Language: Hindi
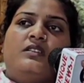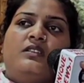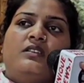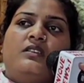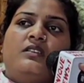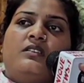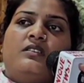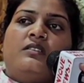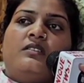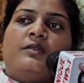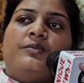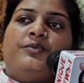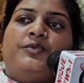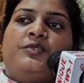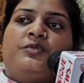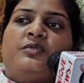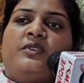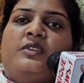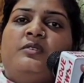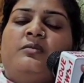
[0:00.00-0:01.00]
अब
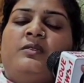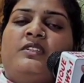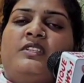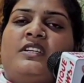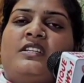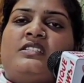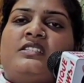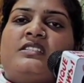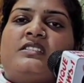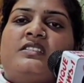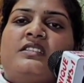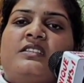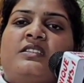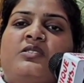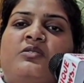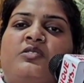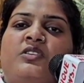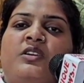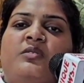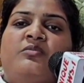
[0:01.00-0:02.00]
तो वही बता सकते
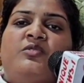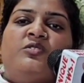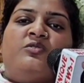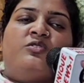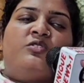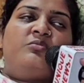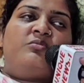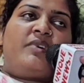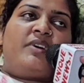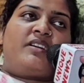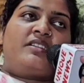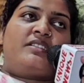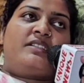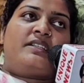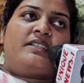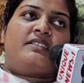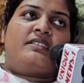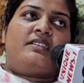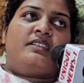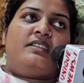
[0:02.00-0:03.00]
क्योंकि हम लोग तो मांग
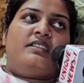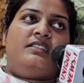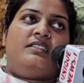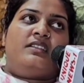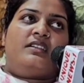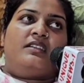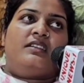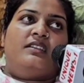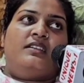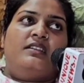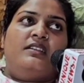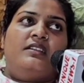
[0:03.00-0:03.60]
करते ही हैं